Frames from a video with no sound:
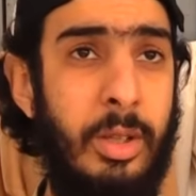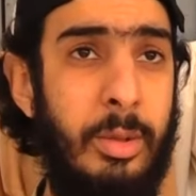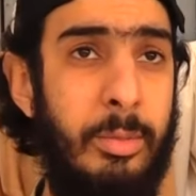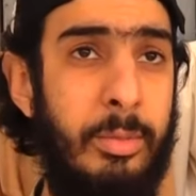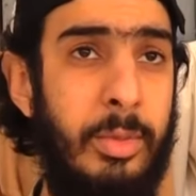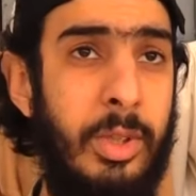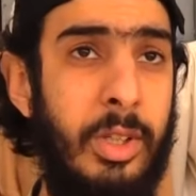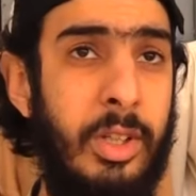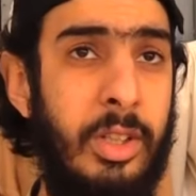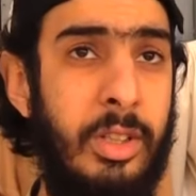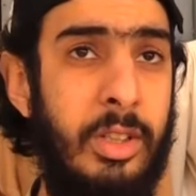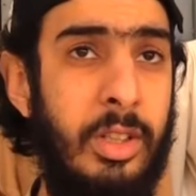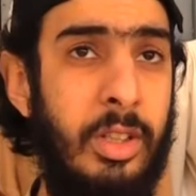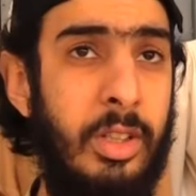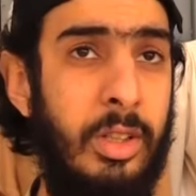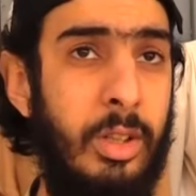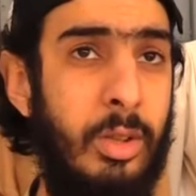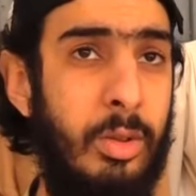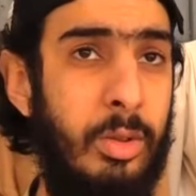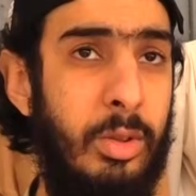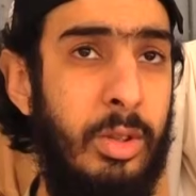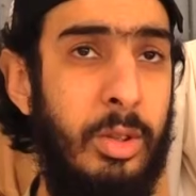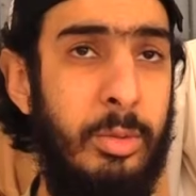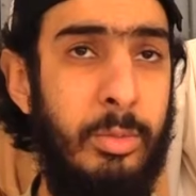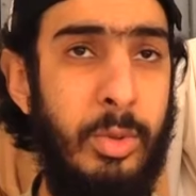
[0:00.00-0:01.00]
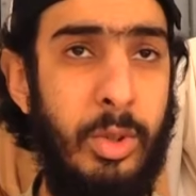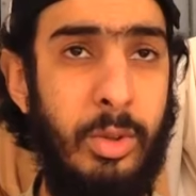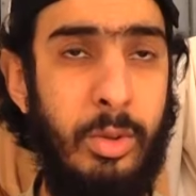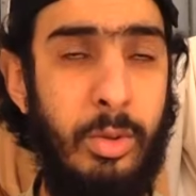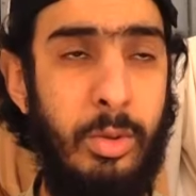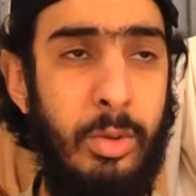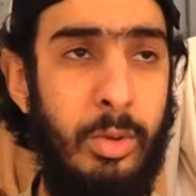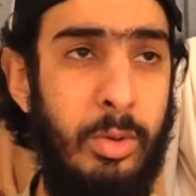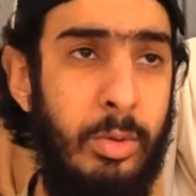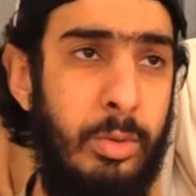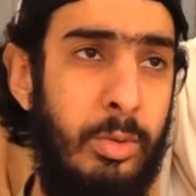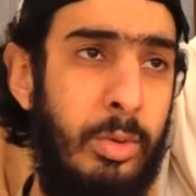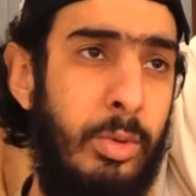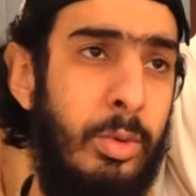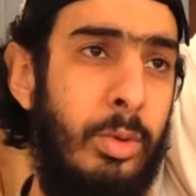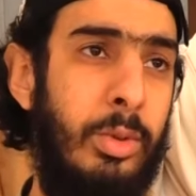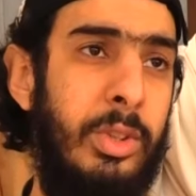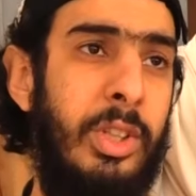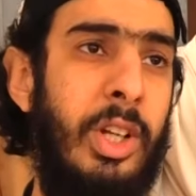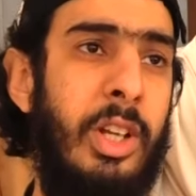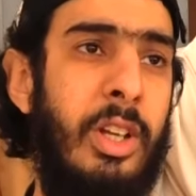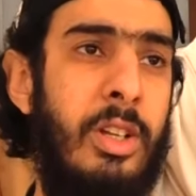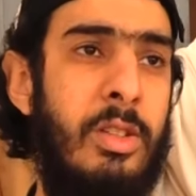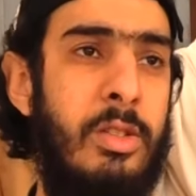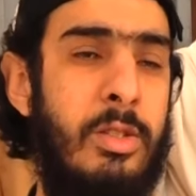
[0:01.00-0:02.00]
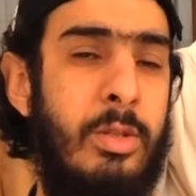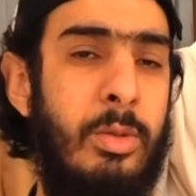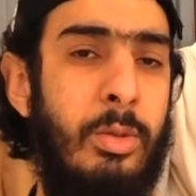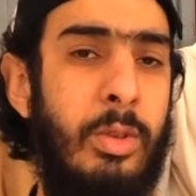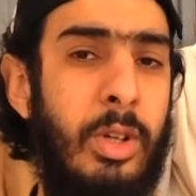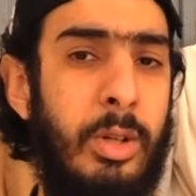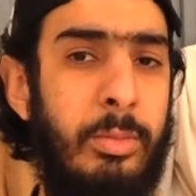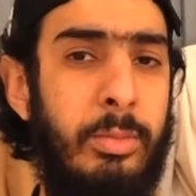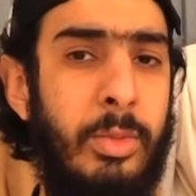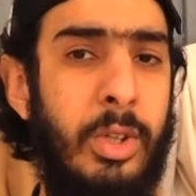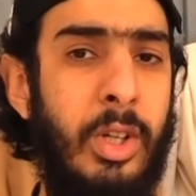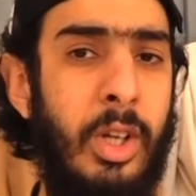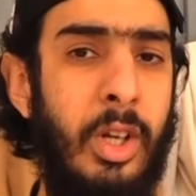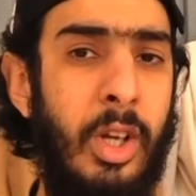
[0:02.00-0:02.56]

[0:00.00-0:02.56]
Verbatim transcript: ربي يهدينا وكما نقولوا نولوا طريق الصواب